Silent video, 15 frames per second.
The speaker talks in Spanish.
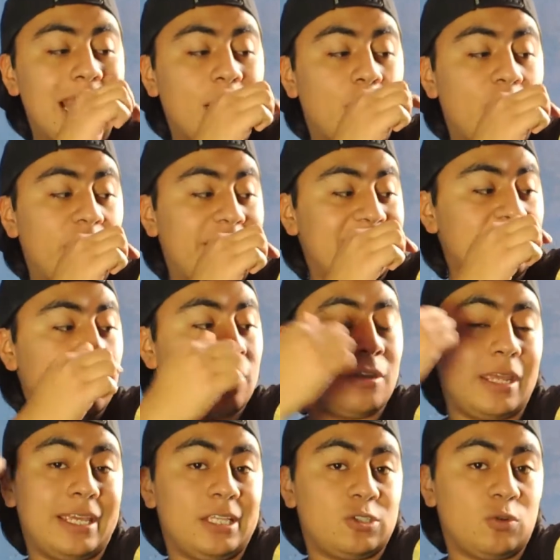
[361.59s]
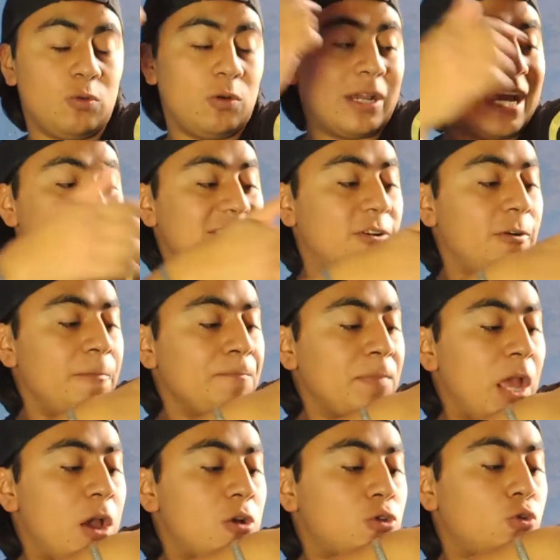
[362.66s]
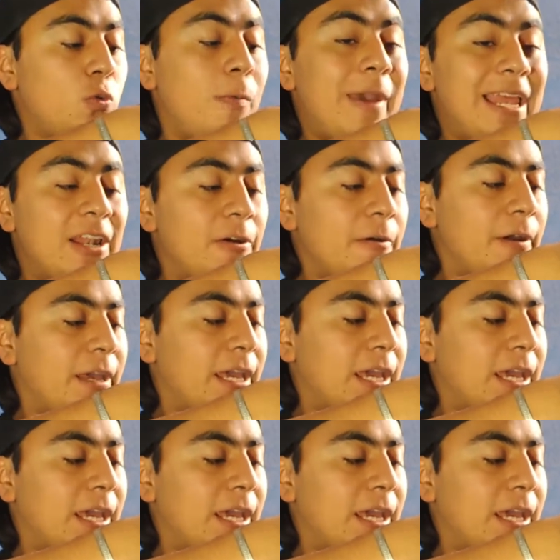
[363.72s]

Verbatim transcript: la coloración y su casco, su velo.